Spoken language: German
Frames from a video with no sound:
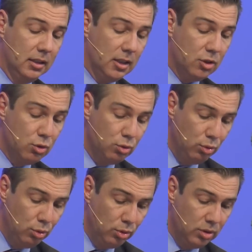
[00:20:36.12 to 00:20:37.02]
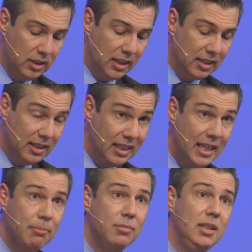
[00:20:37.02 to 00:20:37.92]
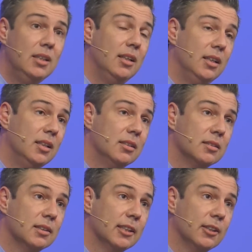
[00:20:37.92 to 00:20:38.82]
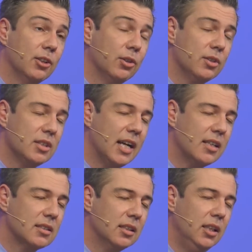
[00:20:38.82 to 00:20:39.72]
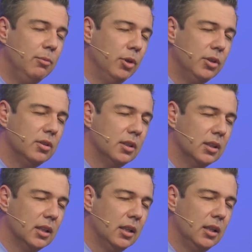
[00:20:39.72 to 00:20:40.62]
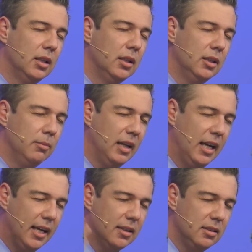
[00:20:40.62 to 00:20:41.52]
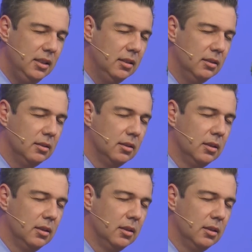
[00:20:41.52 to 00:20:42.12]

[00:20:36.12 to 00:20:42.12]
dass du dein Leben niederlegst und sagst, ich möchte dem Herrn dienen,